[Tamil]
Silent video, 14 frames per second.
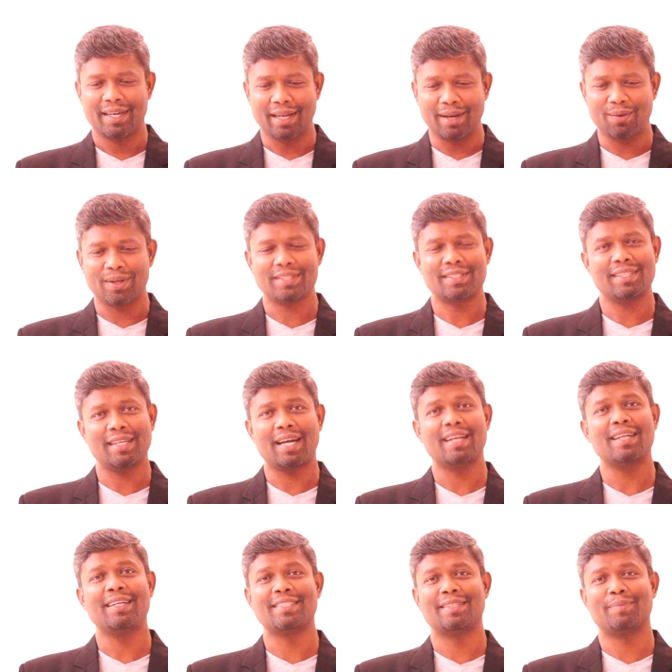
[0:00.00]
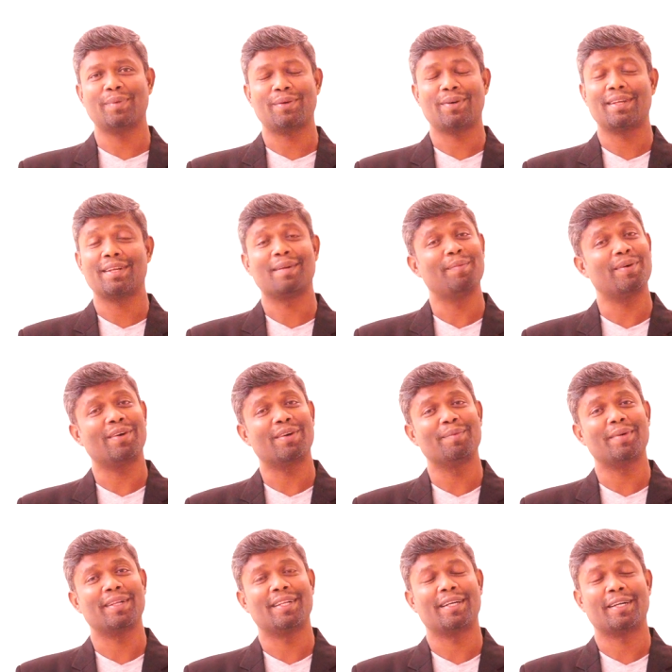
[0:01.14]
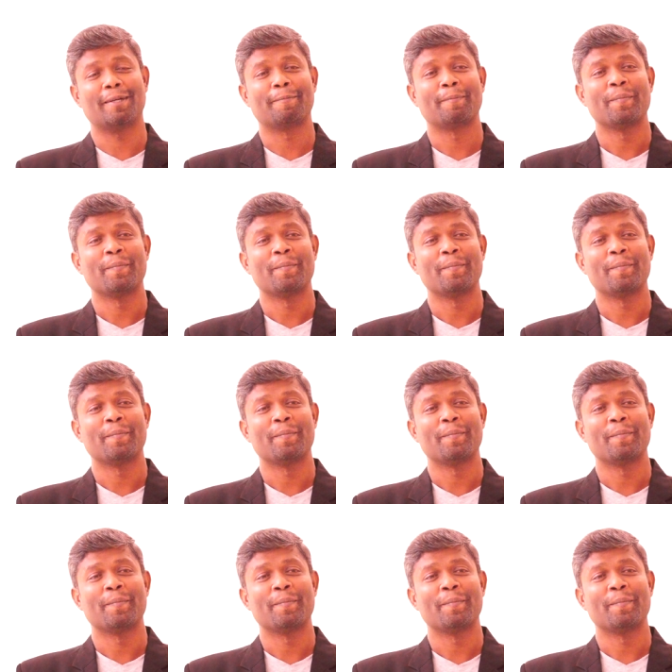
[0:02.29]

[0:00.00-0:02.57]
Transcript: நான் உழைச்சது நானே அழிச்சிட்டு போயிடக்கூடாது ரொம்ப கவனமாக இருந்தாங்க